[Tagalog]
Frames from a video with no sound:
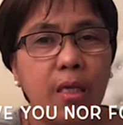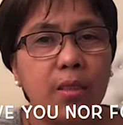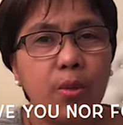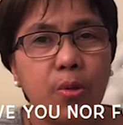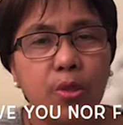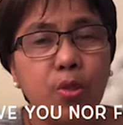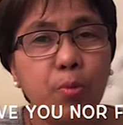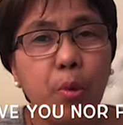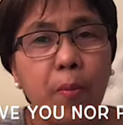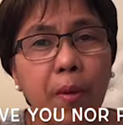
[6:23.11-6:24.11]
So, yun
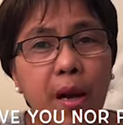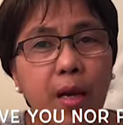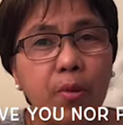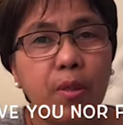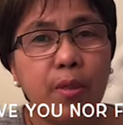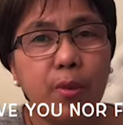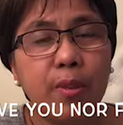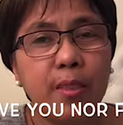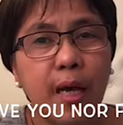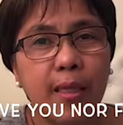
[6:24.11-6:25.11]
po ang pangako ng Lord
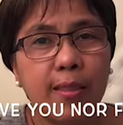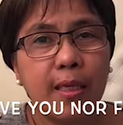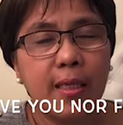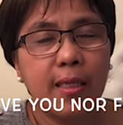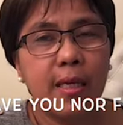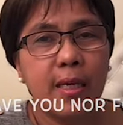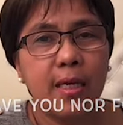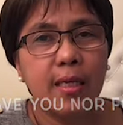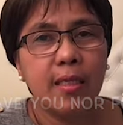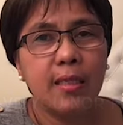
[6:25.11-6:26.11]
sa atin
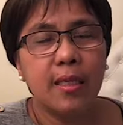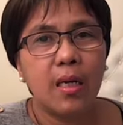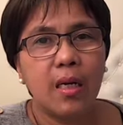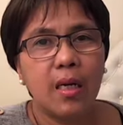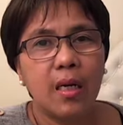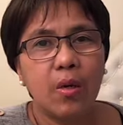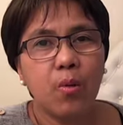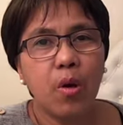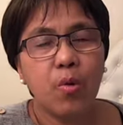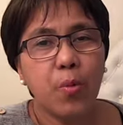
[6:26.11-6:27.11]
kasi uh,
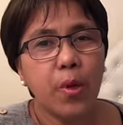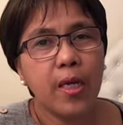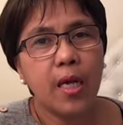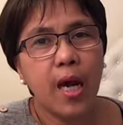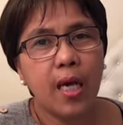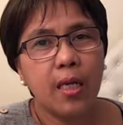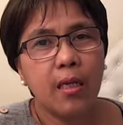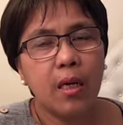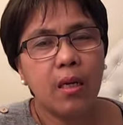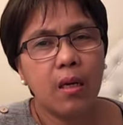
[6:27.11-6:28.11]
kung ako po ay nag-aalala
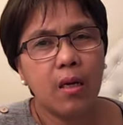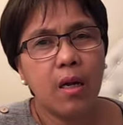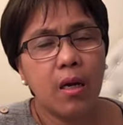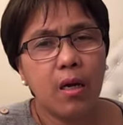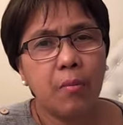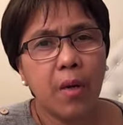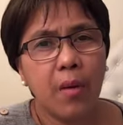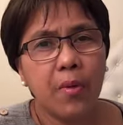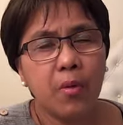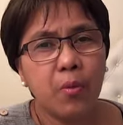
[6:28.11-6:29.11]
na ano, kailang kain eh,
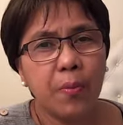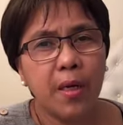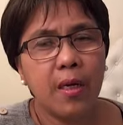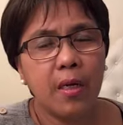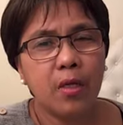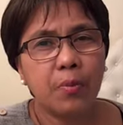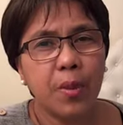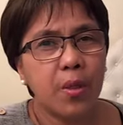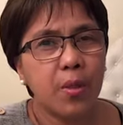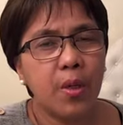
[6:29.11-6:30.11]
marami akong pera, ganun.
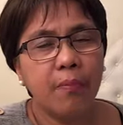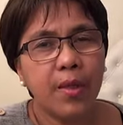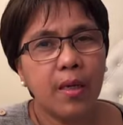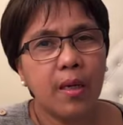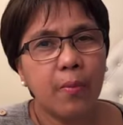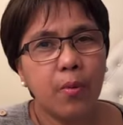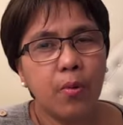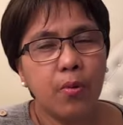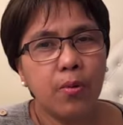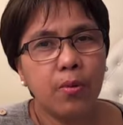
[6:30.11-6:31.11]
Pero talaga
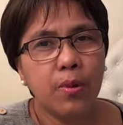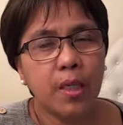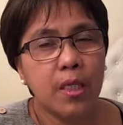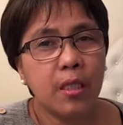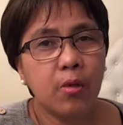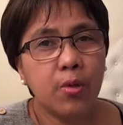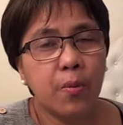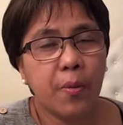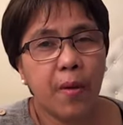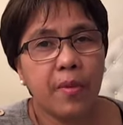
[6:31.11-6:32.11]
pong nakita ko
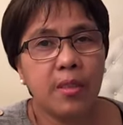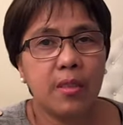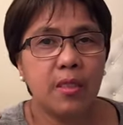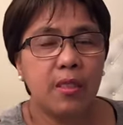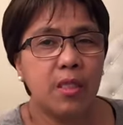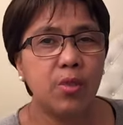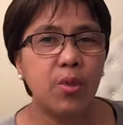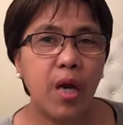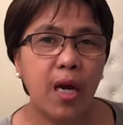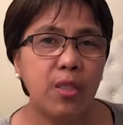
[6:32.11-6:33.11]
yung promises niya dito
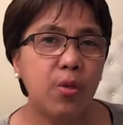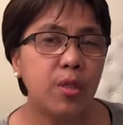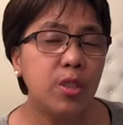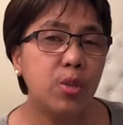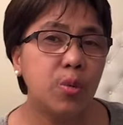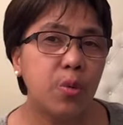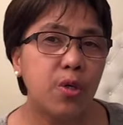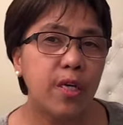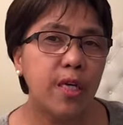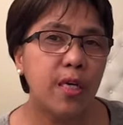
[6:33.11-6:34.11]
na I don't need to
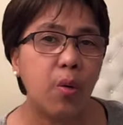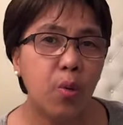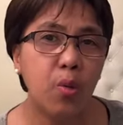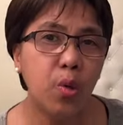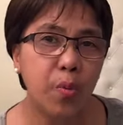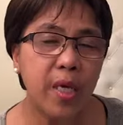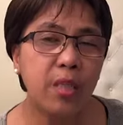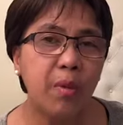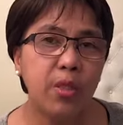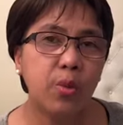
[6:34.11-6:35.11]
worry kung lumiit
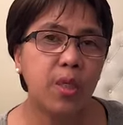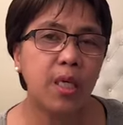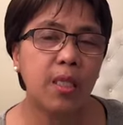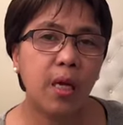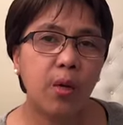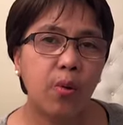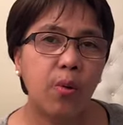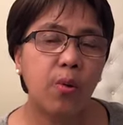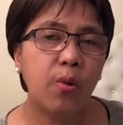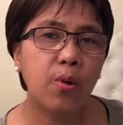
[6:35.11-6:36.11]
man yung kita
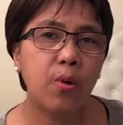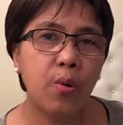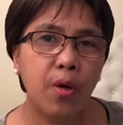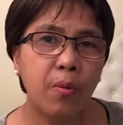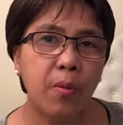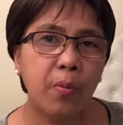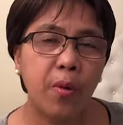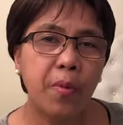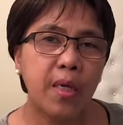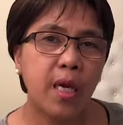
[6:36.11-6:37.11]
ko or kung ano man po
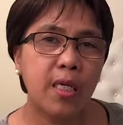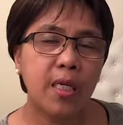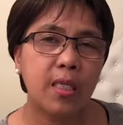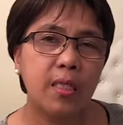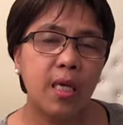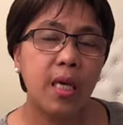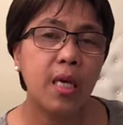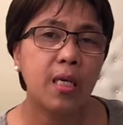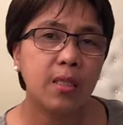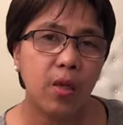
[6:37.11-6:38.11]
ang mangyari. Kasi
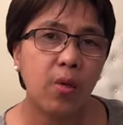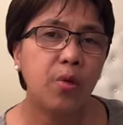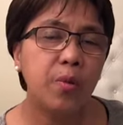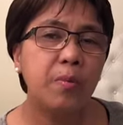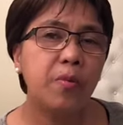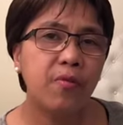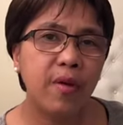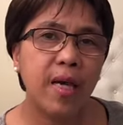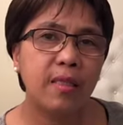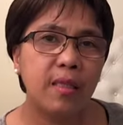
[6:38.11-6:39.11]
the Lord will
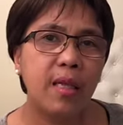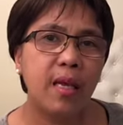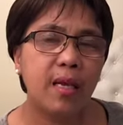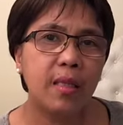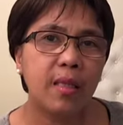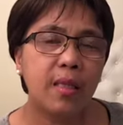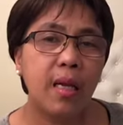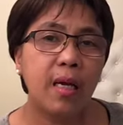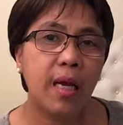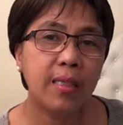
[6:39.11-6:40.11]
provide
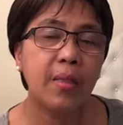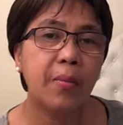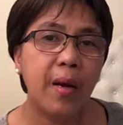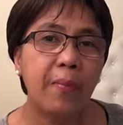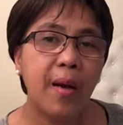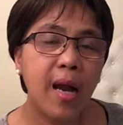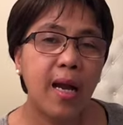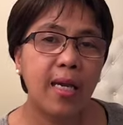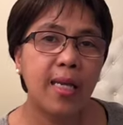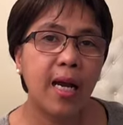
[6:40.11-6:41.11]
ng lahat ng mga
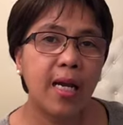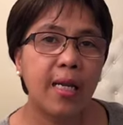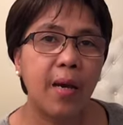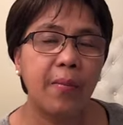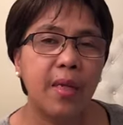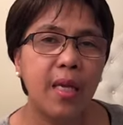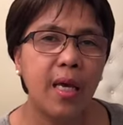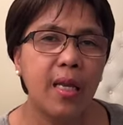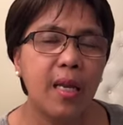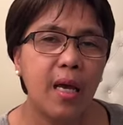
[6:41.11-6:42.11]
pangangailangan namin.
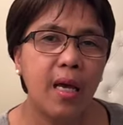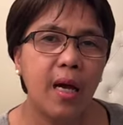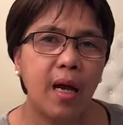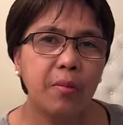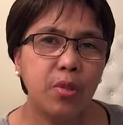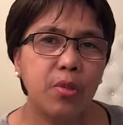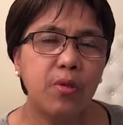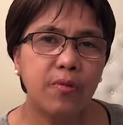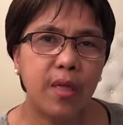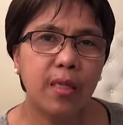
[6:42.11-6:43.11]
And I'm sure
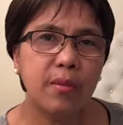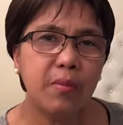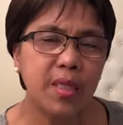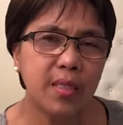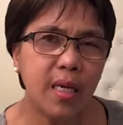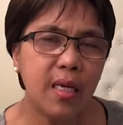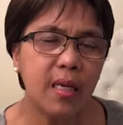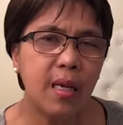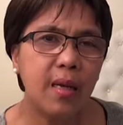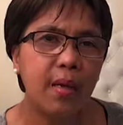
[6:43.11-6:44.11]
of that. Minsan,
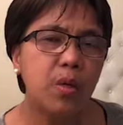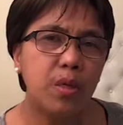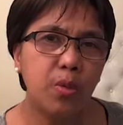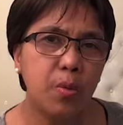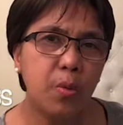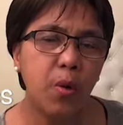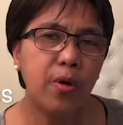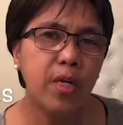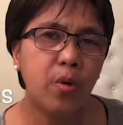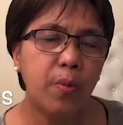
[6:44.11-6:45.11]
yung
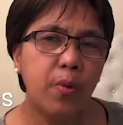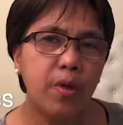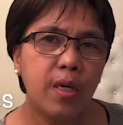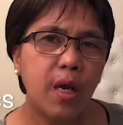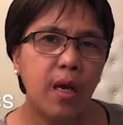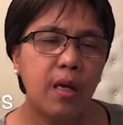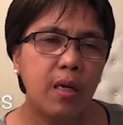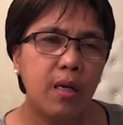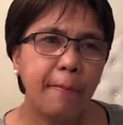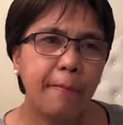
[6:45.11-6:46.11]
worry ko po na
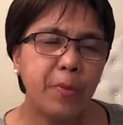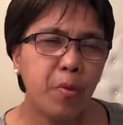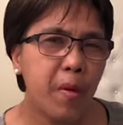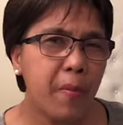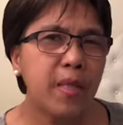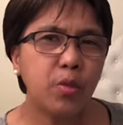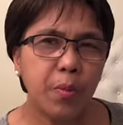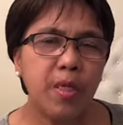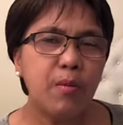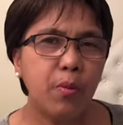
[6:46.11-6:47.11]
pumapasok
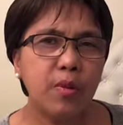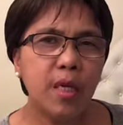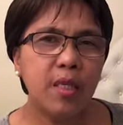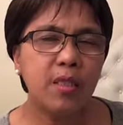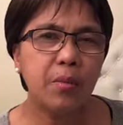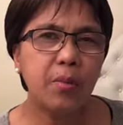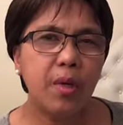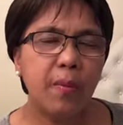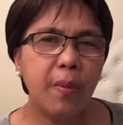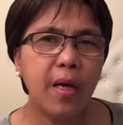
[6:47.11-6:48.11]
pa din po sa isip ko
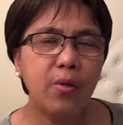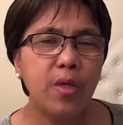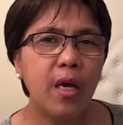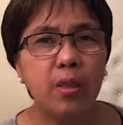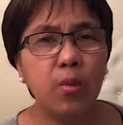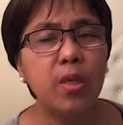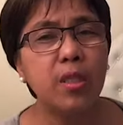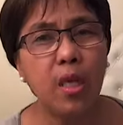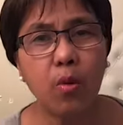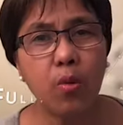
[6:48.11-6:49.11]
na paano yan kung
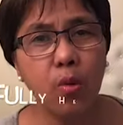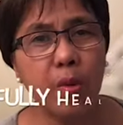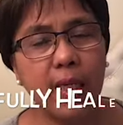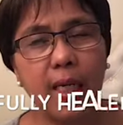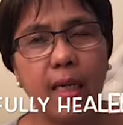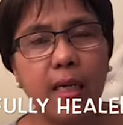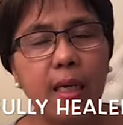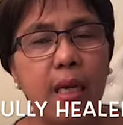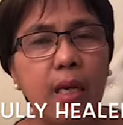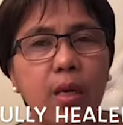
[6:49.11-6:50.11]
hindi ako gumaling,
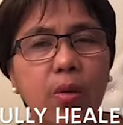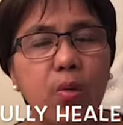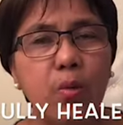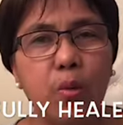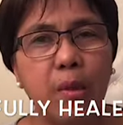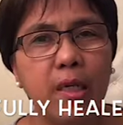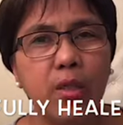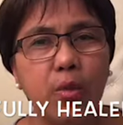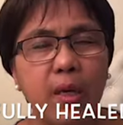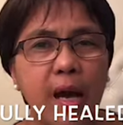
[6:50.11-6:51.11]
kung bumalik
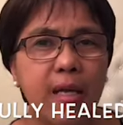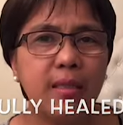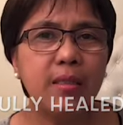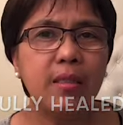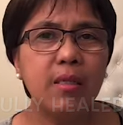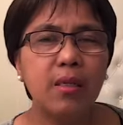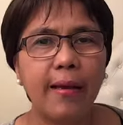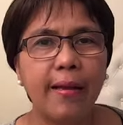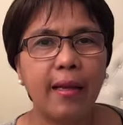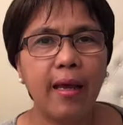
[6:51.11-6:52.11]
yung cancer,
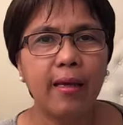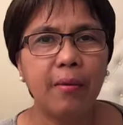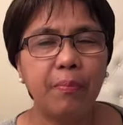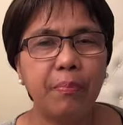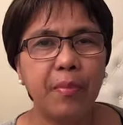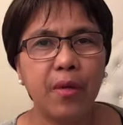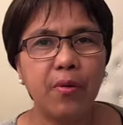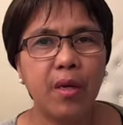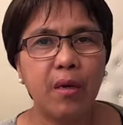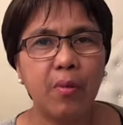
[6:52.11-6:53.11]
like
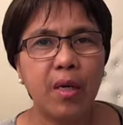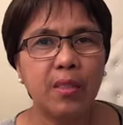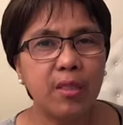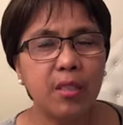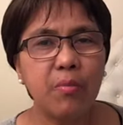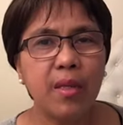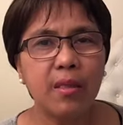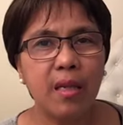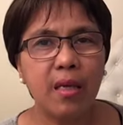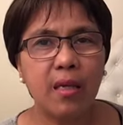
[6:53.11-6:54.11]
meron ng mga treatment
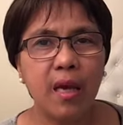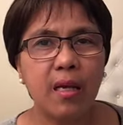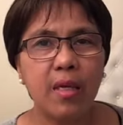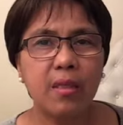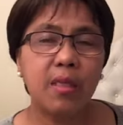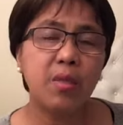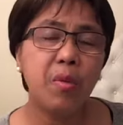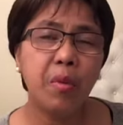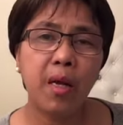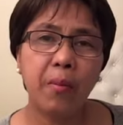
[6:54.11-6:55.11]
na nangyari. Kasi
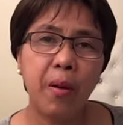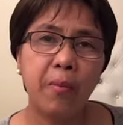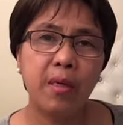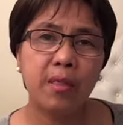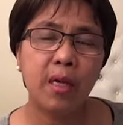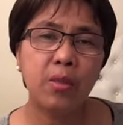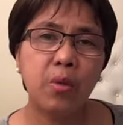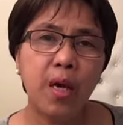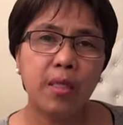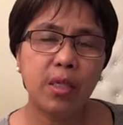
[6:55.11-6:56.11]
may mga nababalitaan ko
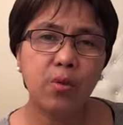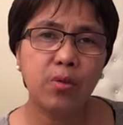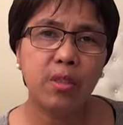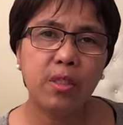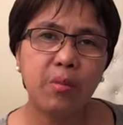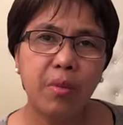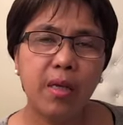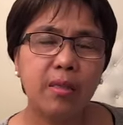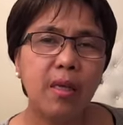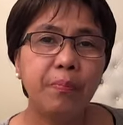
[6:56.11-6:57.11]
kahit anong
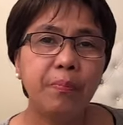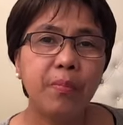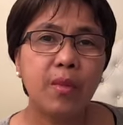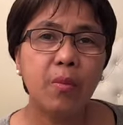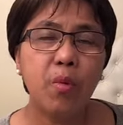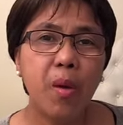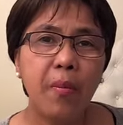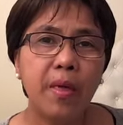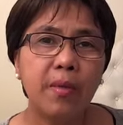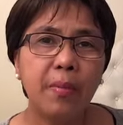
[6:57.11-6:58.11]
treatment,
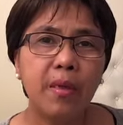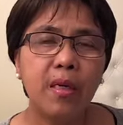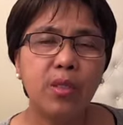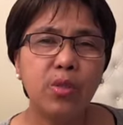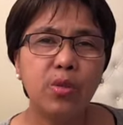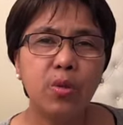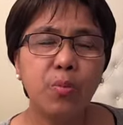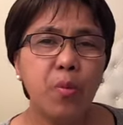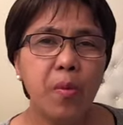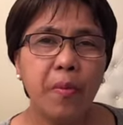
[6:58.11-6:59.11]
bumabalik pa rin. So,
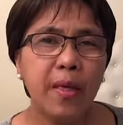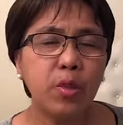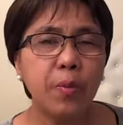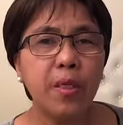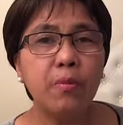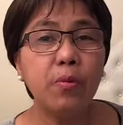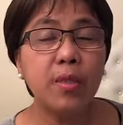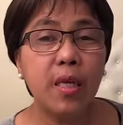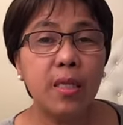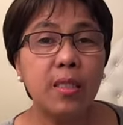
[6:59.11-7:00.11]
pumapasok pa rin po
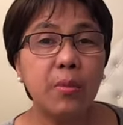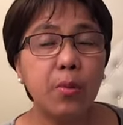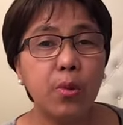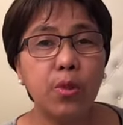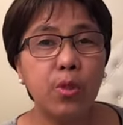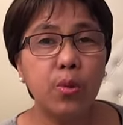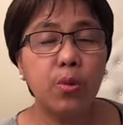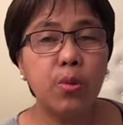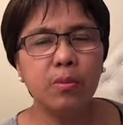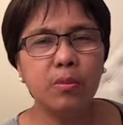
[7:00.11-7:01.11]
sa isip ko yung